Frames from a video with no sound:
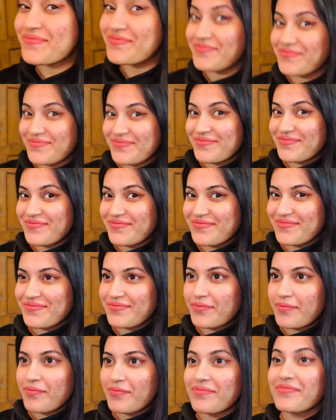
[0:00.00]
तूने कल मुझे
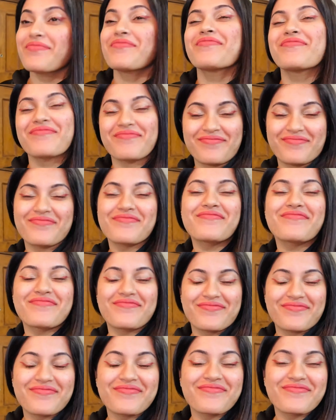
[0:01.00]
दिखाया था आई शेडो
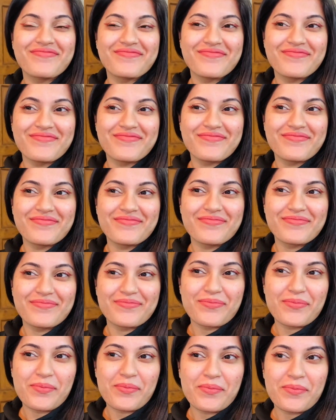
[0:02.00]
और ये
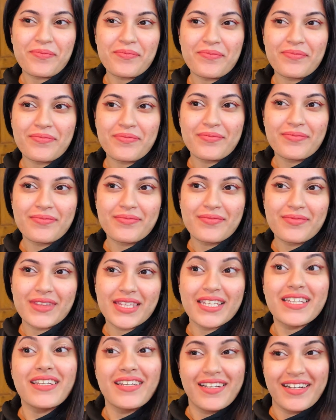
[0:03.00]
वो है ना लाइनर
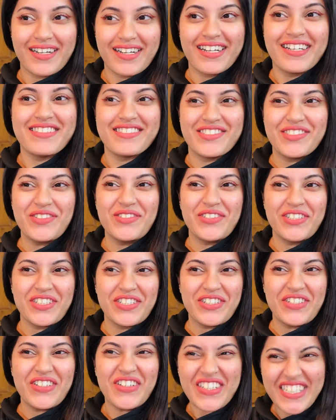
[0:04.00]
हाँ
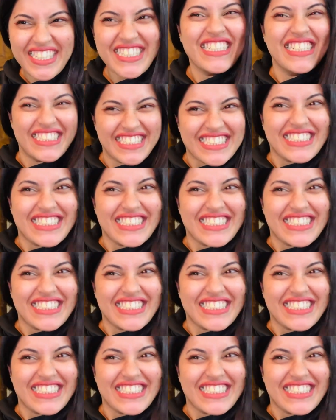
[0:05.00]
जूडियो तो, अच्छा,